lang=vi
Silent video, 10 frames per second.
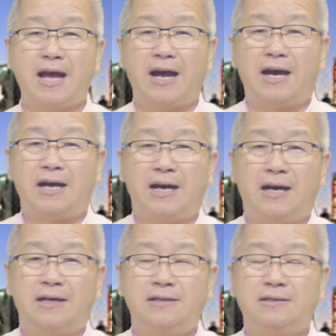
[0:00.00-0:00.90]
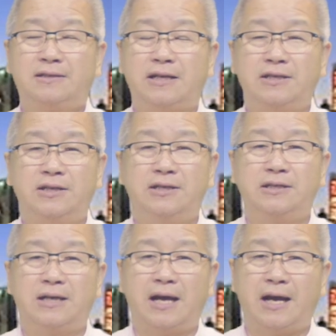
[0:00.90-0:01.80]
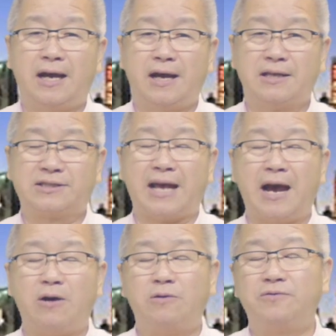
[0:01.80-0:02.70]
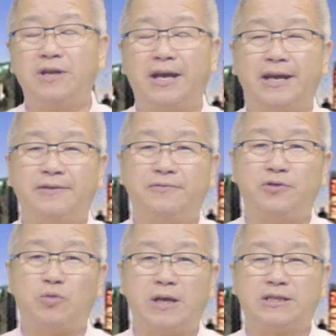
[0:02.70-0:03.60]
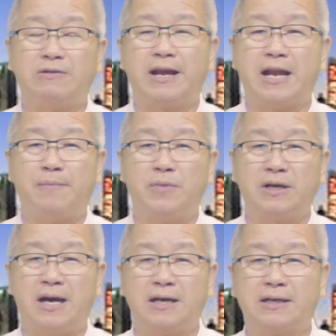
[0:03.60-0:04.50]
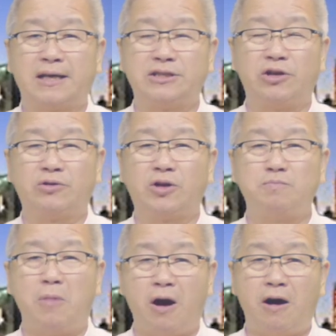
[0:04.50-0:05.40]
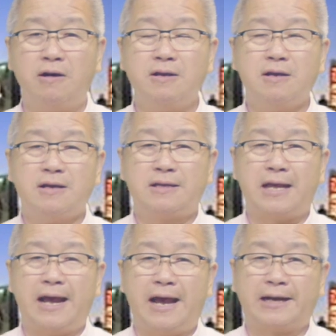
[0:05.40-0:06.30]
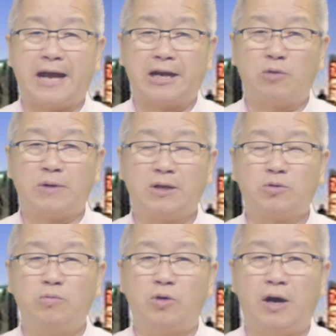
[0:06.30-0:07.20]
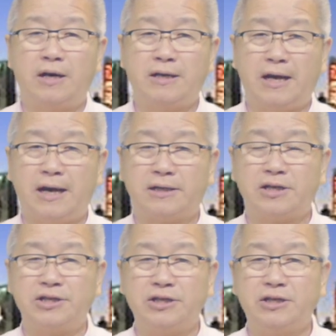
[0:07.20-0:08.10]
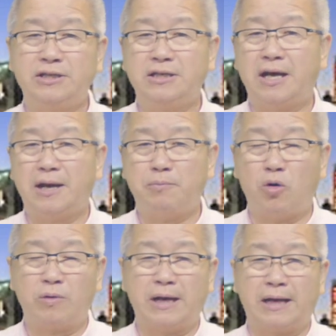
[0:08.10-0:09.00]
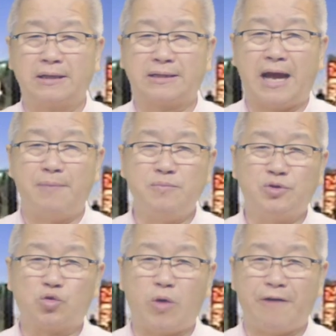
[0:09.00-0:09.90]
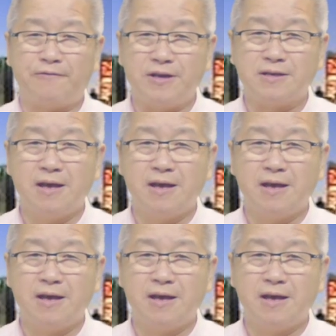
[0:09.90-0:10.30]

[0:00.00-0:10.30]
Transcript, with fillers: À, ở trên đường à, Sao với lại Freeway sáu không năm, ở gần cái Cerritos Mall. Nhà hàng đang đông khách, cũng khoảng à, trên dưới à, một nghìn tám trăm square feet.